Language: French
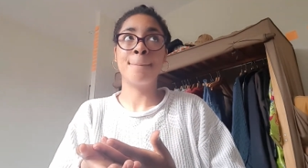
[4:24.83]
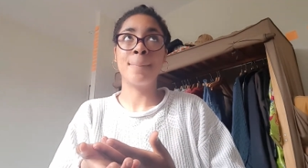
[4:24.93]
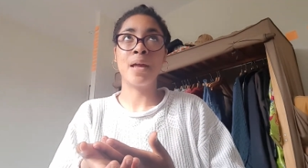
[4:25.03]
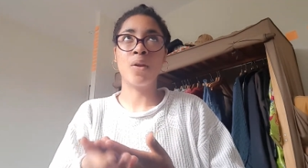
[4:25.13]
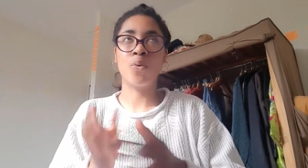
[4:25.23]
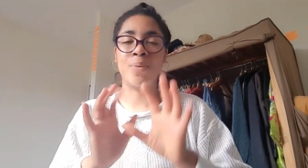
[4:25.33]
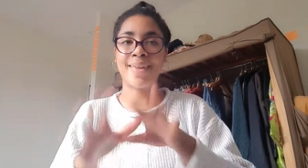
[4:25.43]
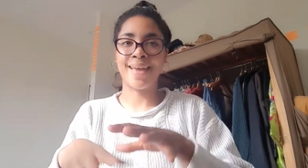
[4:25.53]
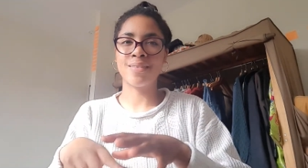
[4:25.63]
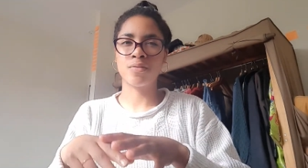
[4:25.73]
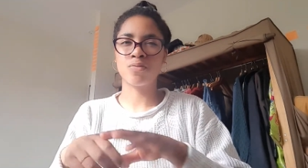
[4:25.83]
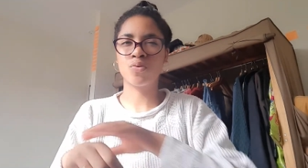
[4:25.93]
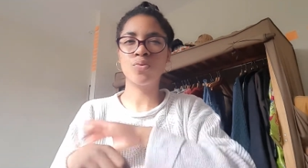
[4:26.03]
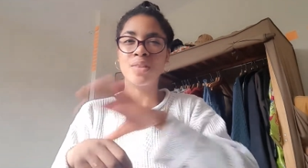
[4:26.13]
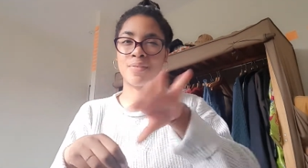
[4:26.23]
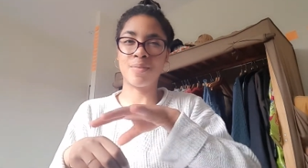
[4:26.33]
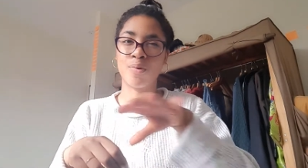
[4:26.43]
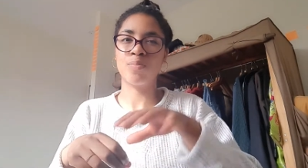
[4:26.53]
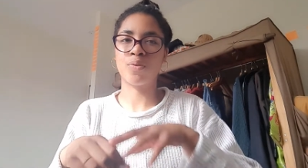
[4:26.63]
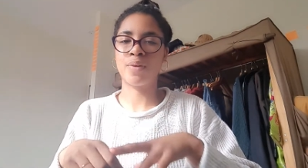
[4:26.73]
ben, le week-end, tous tes
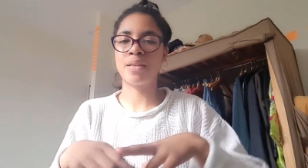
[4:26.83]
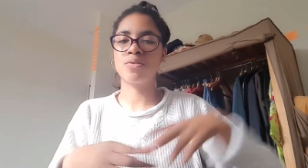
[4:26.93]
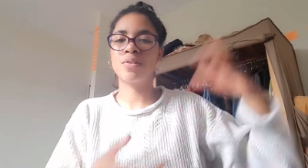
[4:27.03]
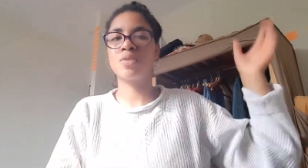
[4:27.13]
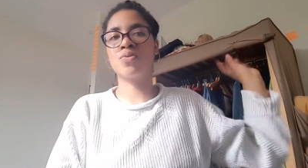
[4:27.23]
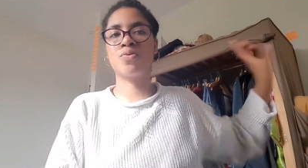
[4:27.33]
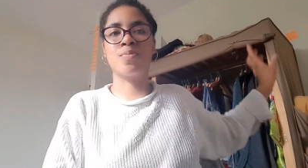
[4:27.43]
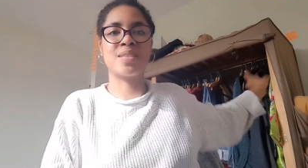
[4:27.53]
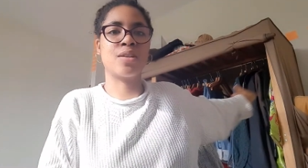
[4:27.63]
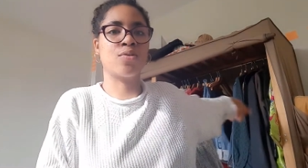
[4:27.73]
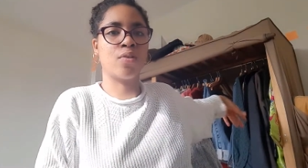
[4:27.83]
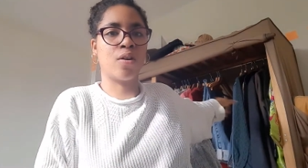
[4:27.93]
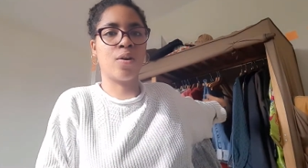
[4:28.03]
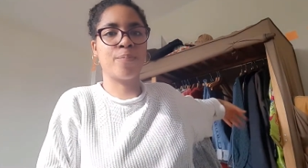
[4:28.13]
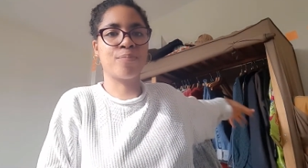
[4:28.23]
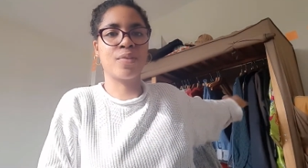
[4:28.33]
vêtements pour le week-end, tu, mets ça sur, euh,